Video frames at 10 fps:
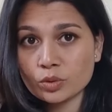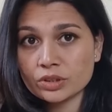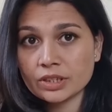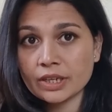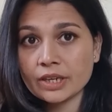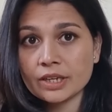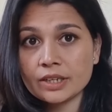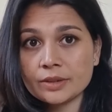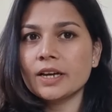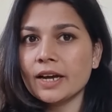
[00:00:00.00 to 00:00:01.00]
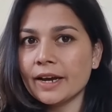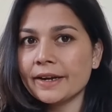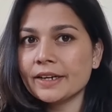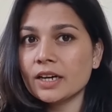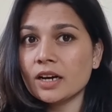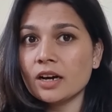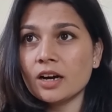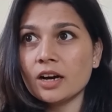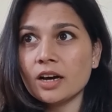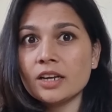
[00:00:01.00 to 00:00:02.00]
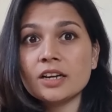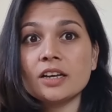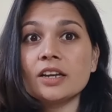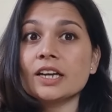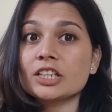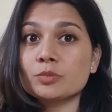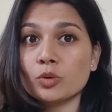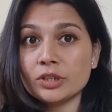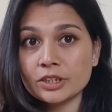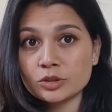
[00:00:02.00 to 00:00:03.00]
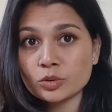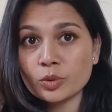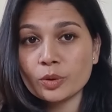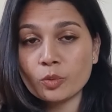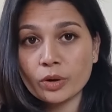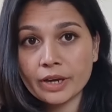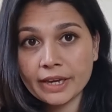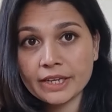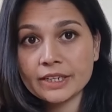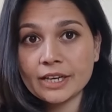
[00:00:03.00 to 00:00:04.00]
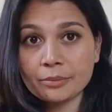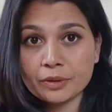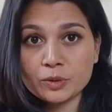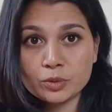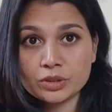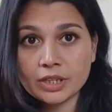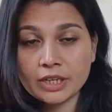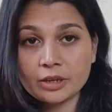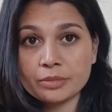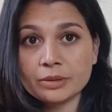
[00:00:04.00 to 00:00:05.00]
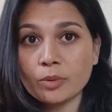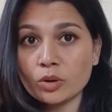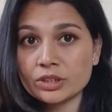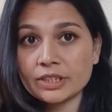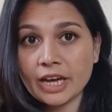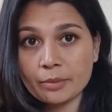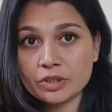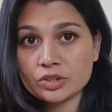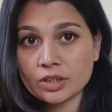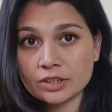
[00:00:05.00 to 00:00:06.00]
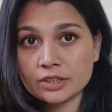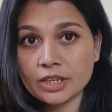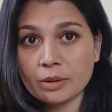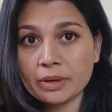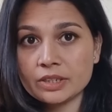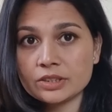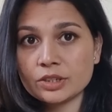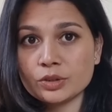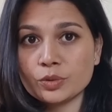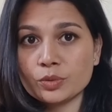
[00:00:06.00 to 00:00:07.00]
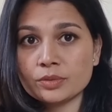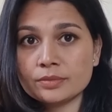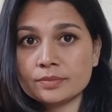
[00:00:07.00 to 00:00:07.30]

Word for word: होती है एंड अलग अलग एक्सपोलियंट्स को एक ही टाइम पे यूज करना भी बहुत ही डैमेज करती है हमारी स्किन को